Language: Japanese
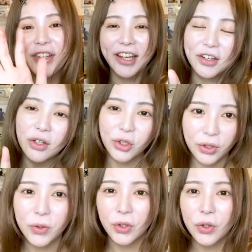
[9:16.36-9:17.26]
だよ、夜、
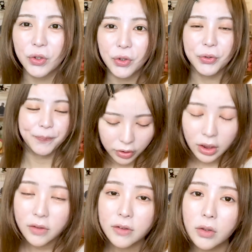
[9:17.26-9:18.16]
夜、夜、夜。
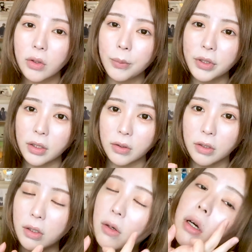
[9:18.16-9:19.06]
インスタとか見てく
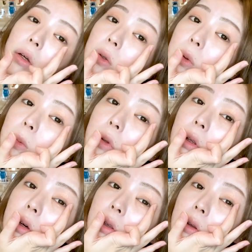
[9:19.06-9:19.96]
れたらわかると思うん
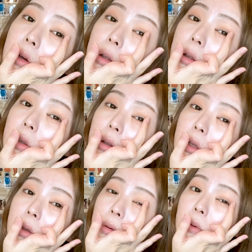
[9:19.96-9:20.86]
だけど、私ね、
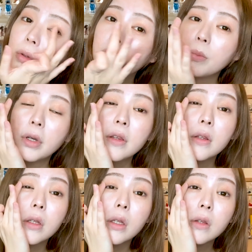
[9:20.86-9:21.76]
ほんと
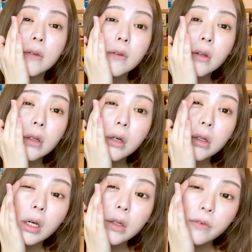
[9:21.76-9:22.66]
マジでね、自然が
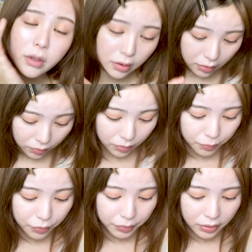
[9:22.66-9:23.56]
大好きなの。
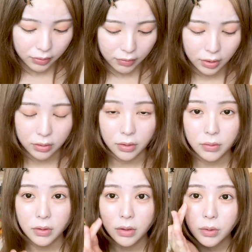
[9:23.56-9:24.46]
もうみんなわかって
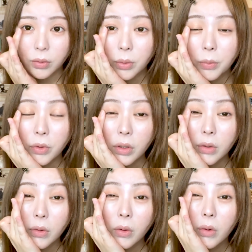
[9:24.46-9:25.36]
くれてると思う
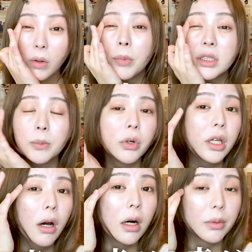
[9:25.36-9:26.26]
けど、マジ
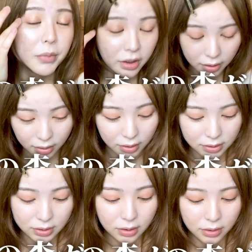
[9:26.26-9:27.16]
森ガールみたいな
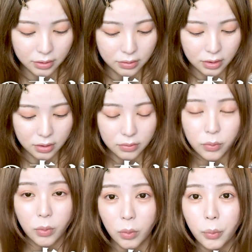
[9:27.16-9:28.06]
感じなんだよ
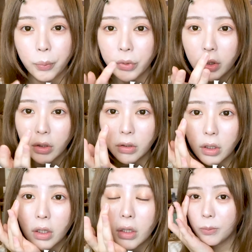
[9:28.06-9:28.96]
ね。そう。
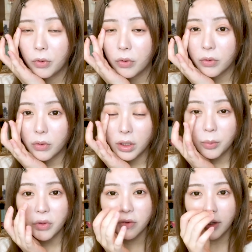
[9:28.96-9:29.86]
で、もうそ
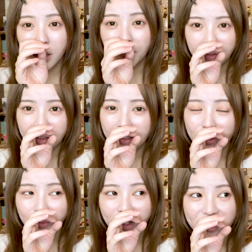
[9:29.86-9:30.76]
れもさ、連れてっ
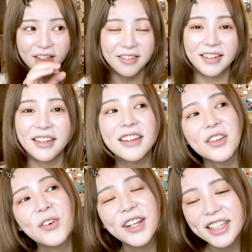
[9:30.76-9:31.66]
てもらったら連れ
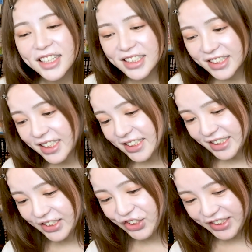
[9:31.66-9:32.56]
てってもらったでさ、
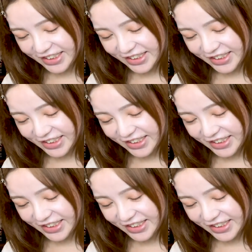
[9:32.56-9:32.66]
すごい